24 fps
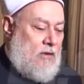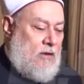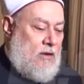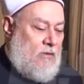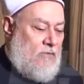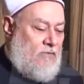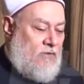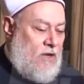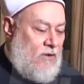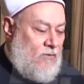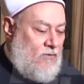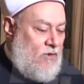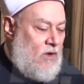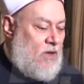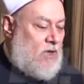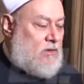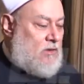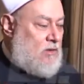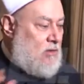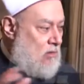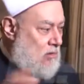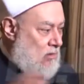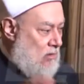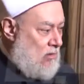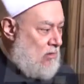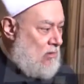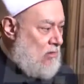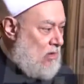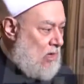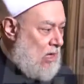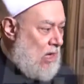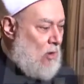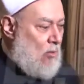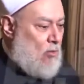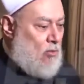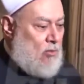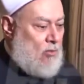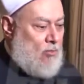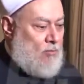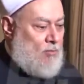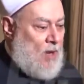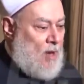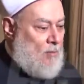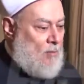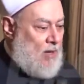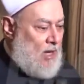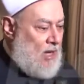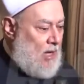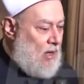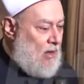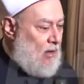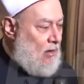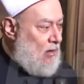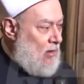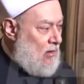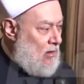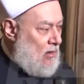في فند أو مبلغ